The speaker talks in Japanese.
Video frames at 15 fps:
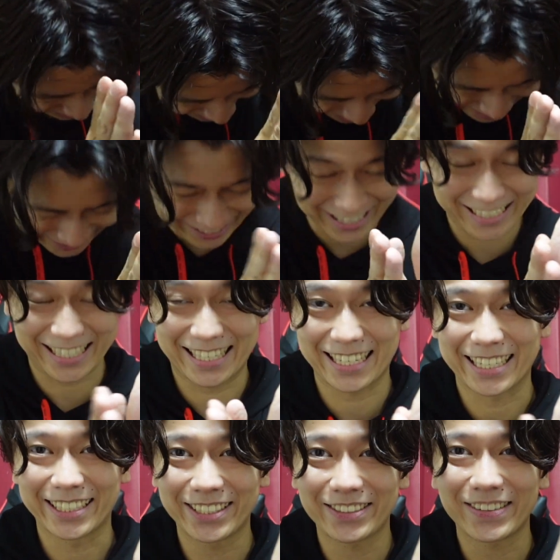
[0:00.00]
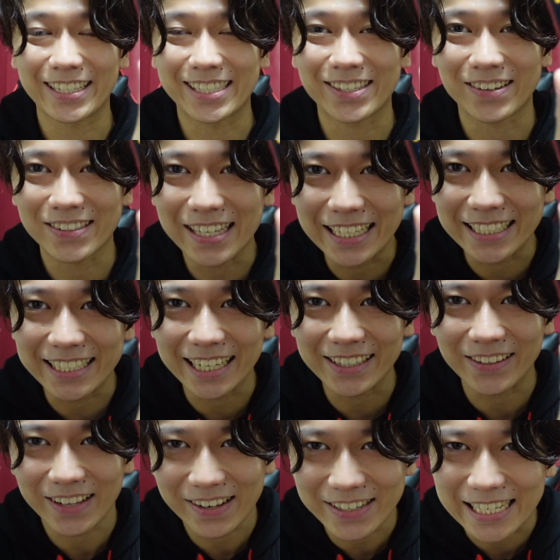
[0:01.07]
ありがとうございますルフィゾロ3次
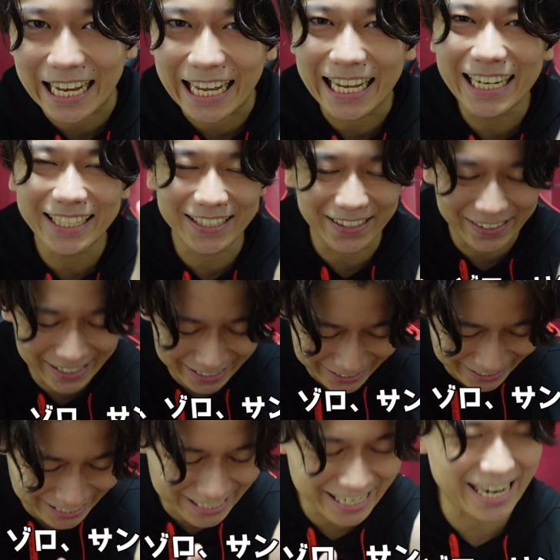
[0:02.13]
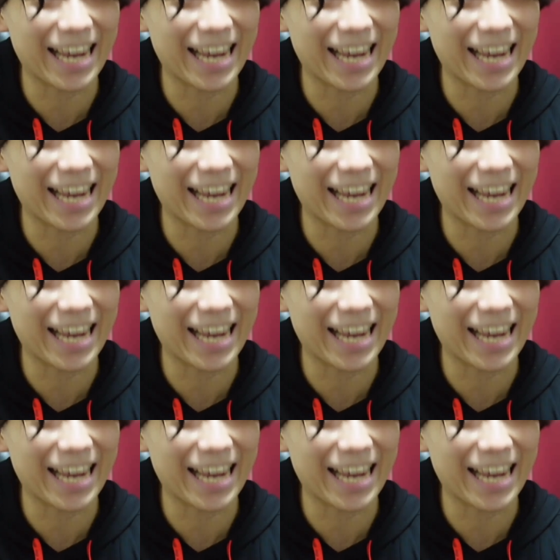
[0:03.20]
ゲットできましたありがとうございます嬉しい